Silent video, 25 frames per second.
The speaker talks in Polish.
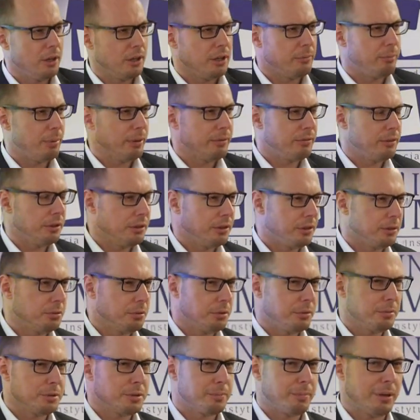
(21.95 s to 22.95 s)
I pewnie
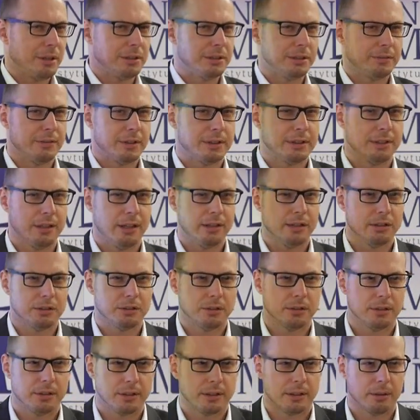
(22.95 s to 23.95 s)
niektórym z Państwa znane
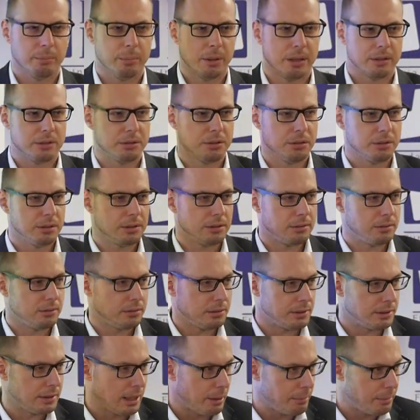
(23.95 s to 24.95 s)
są takie bardzo
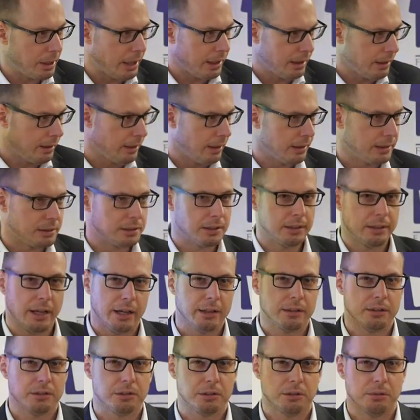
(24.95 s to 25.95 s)
znamienne
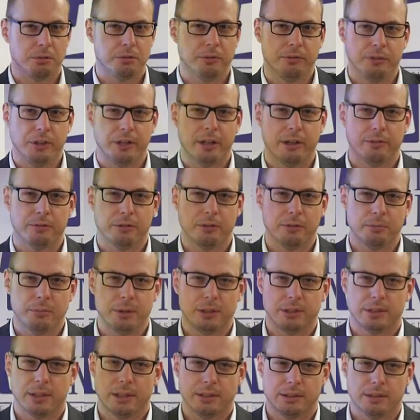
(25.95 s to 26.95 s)
cytaty z Ludwiga von
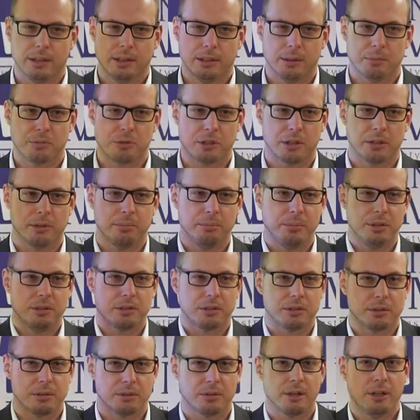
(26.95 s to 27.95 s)
Misesa. Na przykład
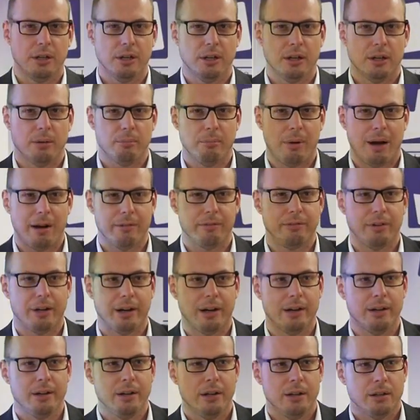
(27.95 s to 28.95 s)
Mises
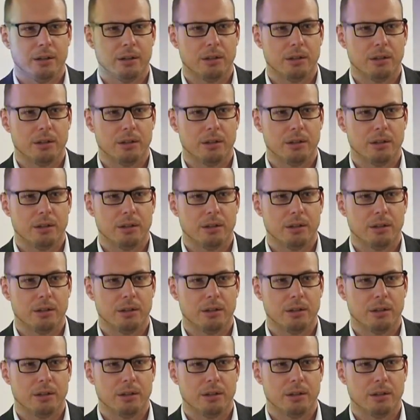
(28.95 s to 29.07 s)
mawia, e,